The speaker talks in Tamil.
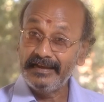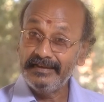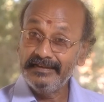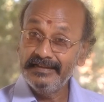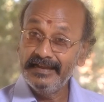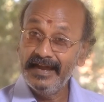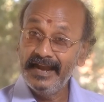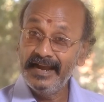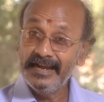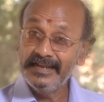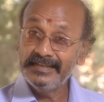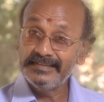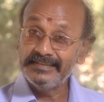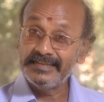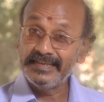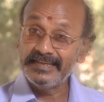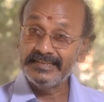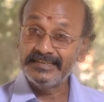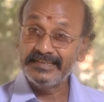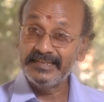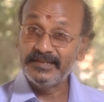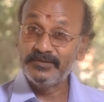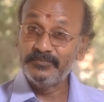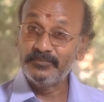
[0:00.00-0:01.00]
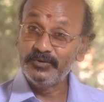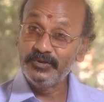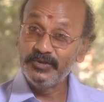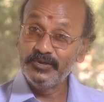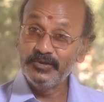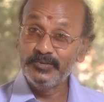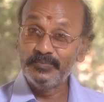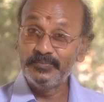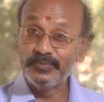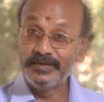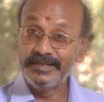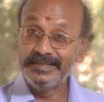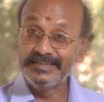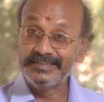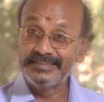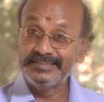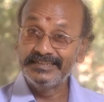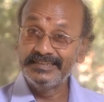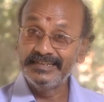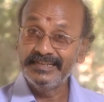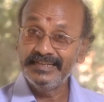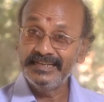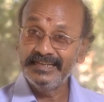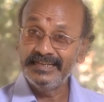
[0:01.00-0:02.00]
கல்யாண தேதியை முடிவு பண்ணிட்டு
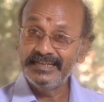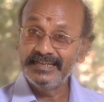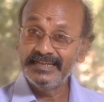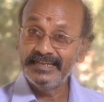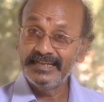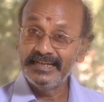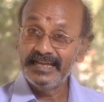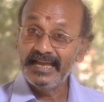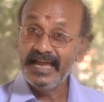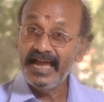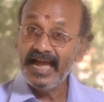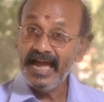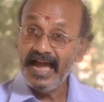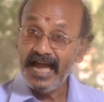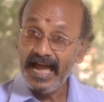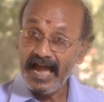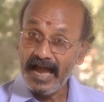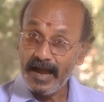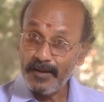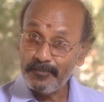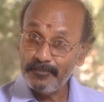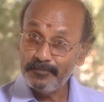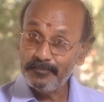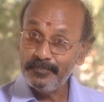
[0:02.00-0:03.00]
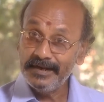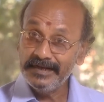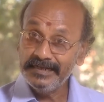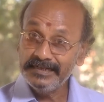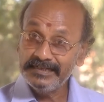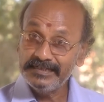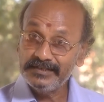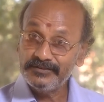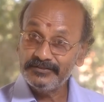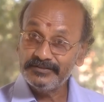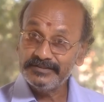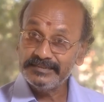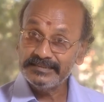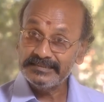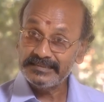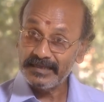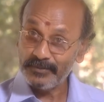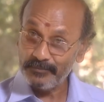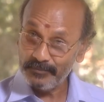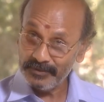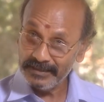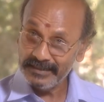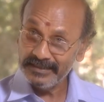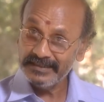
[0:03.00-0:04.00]
அப்பங்கிட்ட வந்து
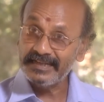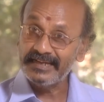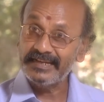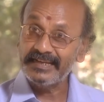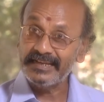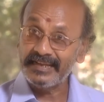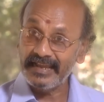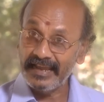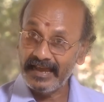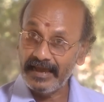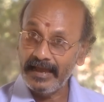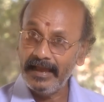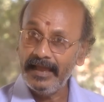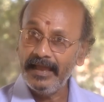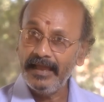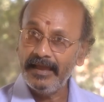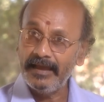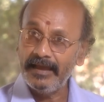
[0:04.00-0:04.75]
சம்மதம் கேட்குறியா